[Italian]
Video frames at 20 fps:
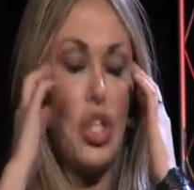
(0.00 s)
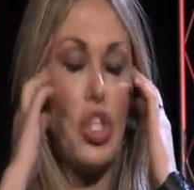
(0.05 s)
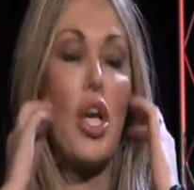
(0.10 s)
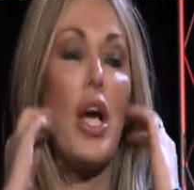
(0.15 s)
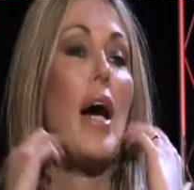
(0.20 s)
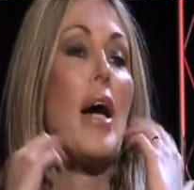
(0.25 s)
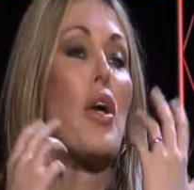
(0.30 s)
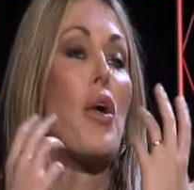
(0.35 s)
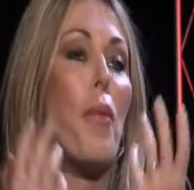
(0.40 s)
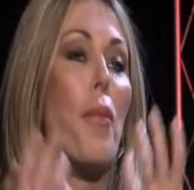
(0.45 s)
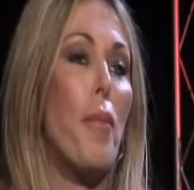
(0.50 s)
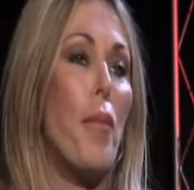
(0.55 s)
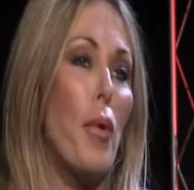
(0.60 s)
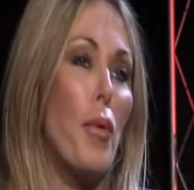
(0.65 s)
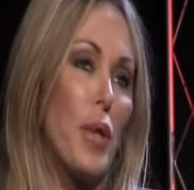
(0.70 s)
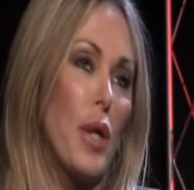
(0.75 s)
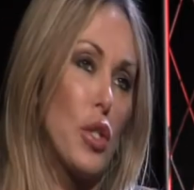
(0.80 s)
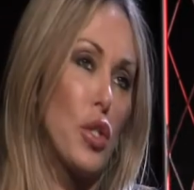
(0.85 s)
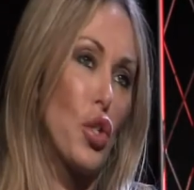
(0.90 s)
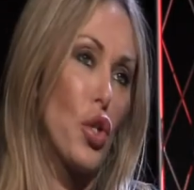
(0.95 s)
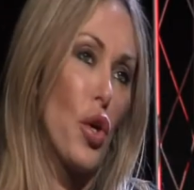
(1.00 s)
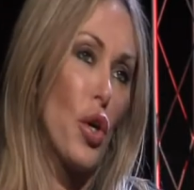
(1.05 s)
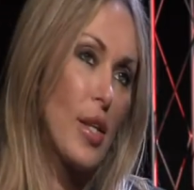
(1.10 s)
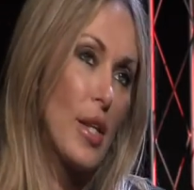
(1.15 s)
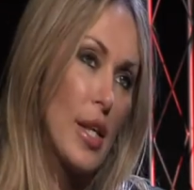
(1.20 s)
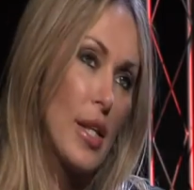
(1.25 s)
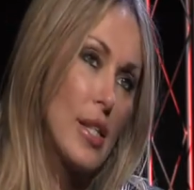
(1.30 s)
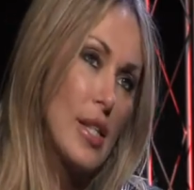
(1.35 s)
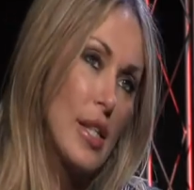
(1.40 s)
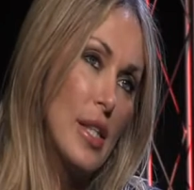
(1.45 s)
c'è anche un po' una
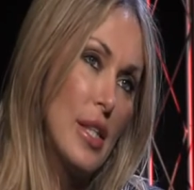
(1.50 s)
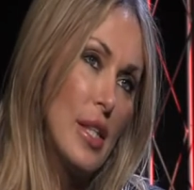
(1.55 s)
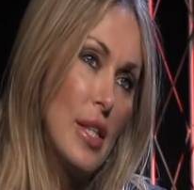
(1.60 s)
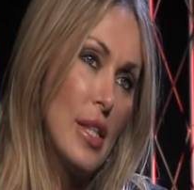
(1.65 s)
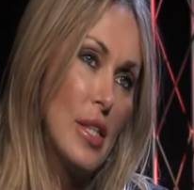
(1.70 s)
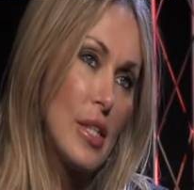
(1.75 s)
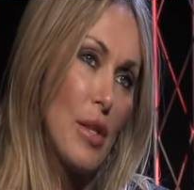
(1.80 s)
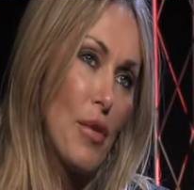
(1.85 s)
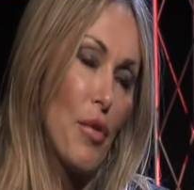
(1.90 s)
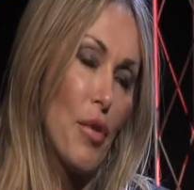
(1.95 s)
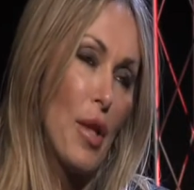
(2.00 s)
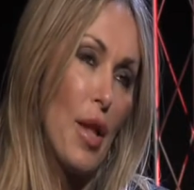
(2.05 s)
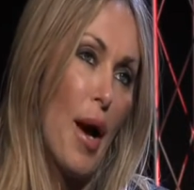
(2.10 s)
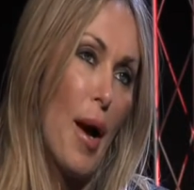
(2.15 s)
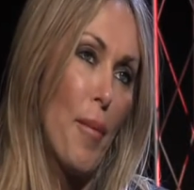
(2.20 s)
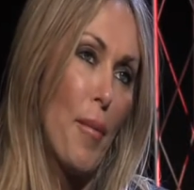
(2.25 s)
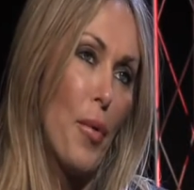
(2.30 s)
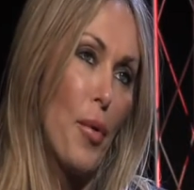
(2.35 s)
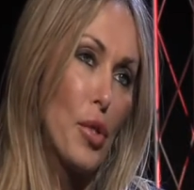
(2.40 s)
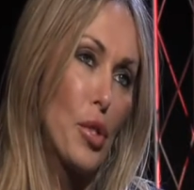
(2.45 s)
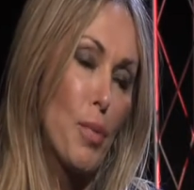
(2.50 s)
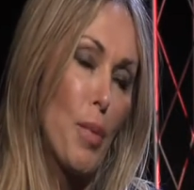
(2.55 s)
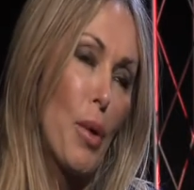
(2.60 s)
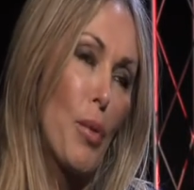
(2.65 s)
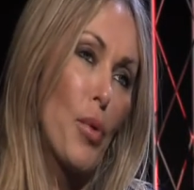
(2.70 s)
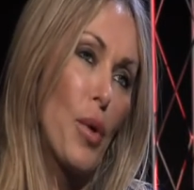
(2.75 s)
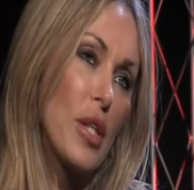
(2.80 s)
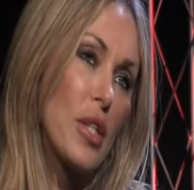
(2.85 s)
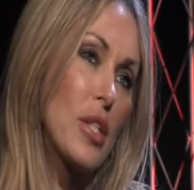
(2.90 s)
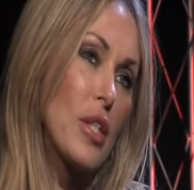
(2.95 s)
sorta di, se vogliamo,
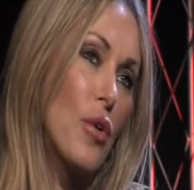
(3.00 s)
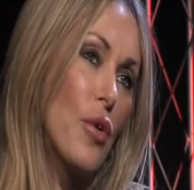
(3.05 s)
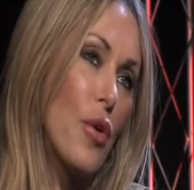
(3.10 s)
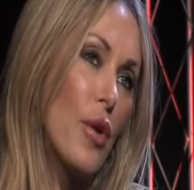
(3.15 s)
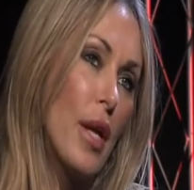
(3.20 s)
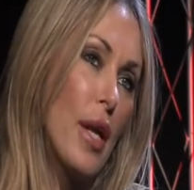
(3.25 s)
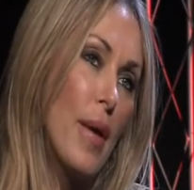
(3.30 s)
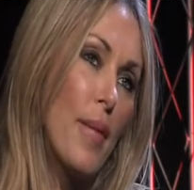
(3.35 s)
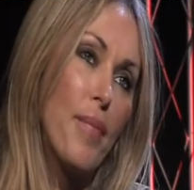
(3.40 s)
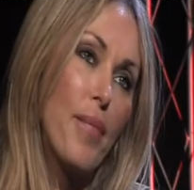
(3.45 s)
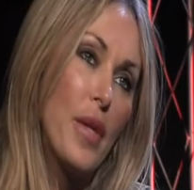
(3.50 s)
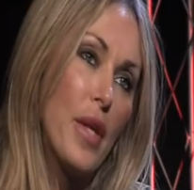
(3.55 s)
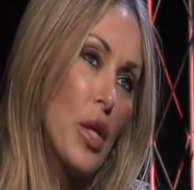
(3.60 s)
speculazione,